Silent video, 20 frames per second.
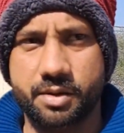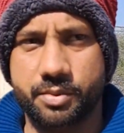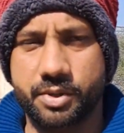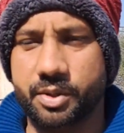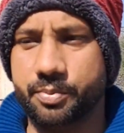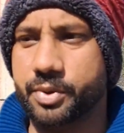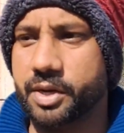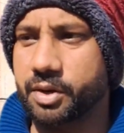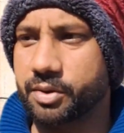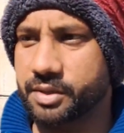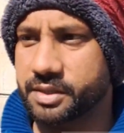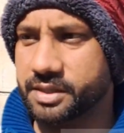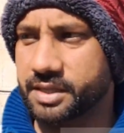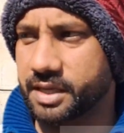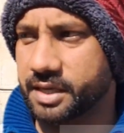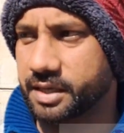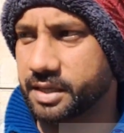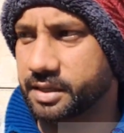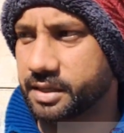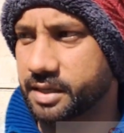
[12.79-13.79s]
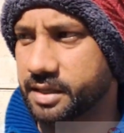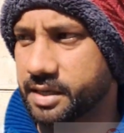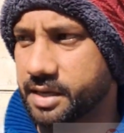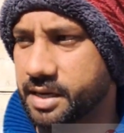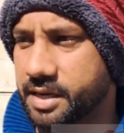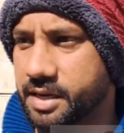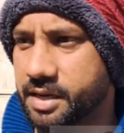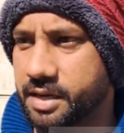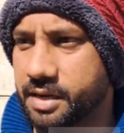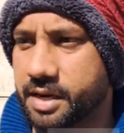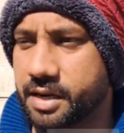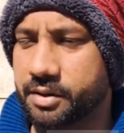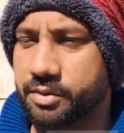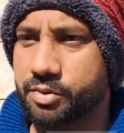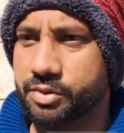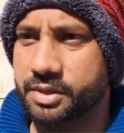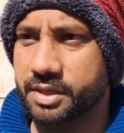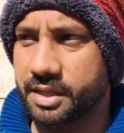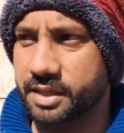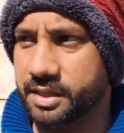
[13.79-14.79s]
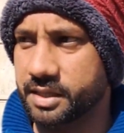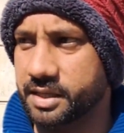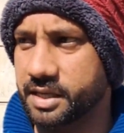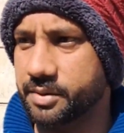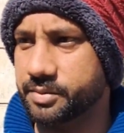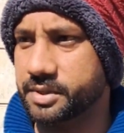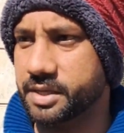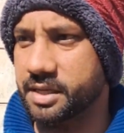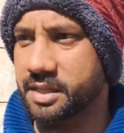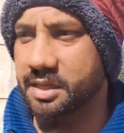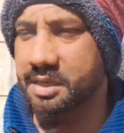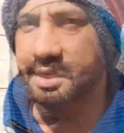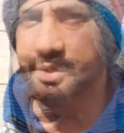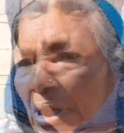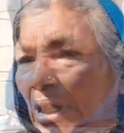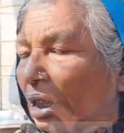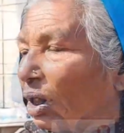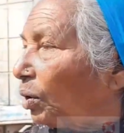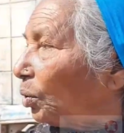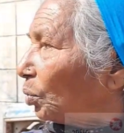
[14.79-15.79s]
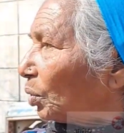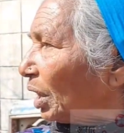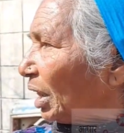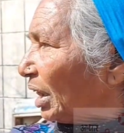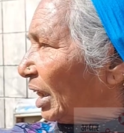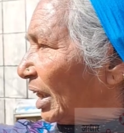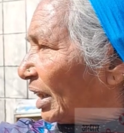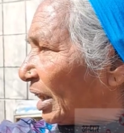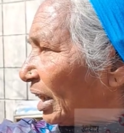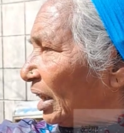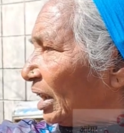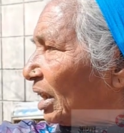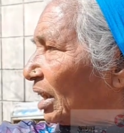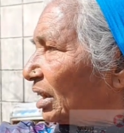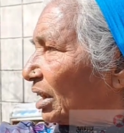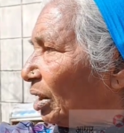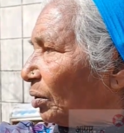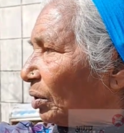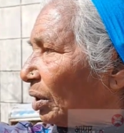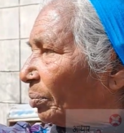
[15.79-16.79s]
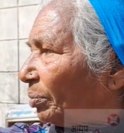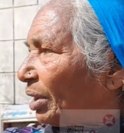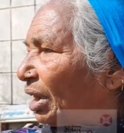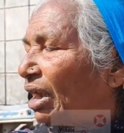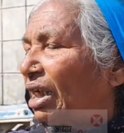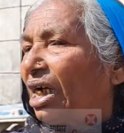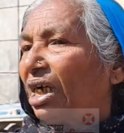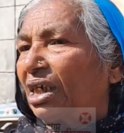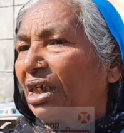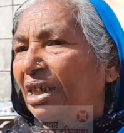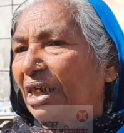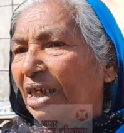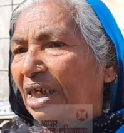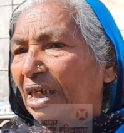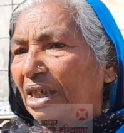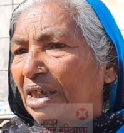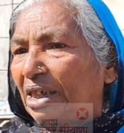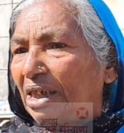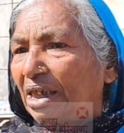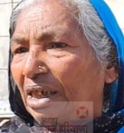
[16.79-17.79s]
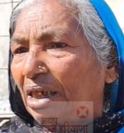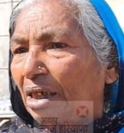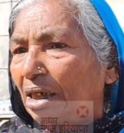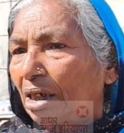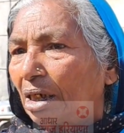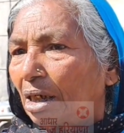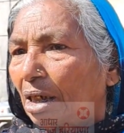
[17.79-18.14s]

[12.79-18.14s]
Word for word: और पागलों से हरकत करना आंखों से अंधी है दिख नहीं पाता पूरे लेटरिंग कर दे रख गया रखी है